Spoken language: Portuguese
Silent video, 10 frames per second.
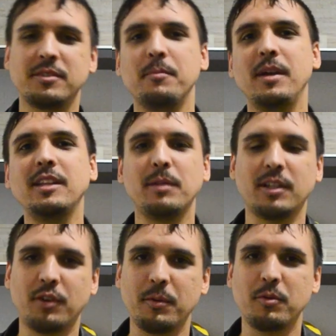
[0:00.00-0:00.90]
mas também da
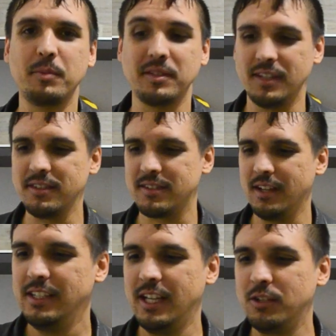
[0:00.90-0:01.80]
plataforma com PCs, né?
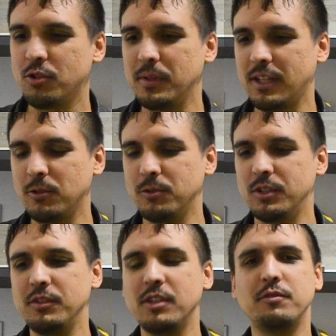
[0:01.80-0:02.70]
E eles comentaram
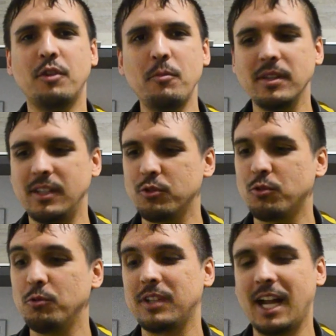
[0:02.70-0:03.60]
inclusive que vão manter os
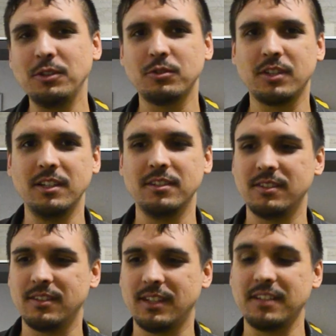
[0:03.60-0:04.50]
contratos que
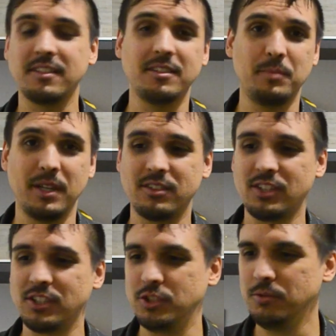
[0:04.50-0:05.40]
eles que essas empresas
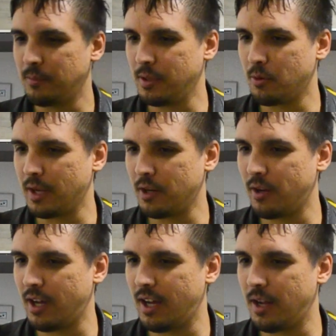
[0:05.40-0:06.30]
já tinham. Também compraram
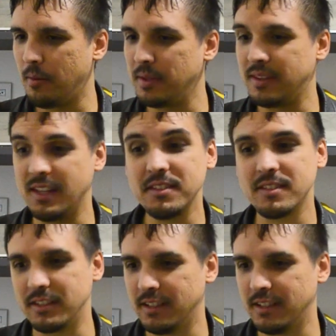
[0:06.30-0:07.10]
a Bethesda,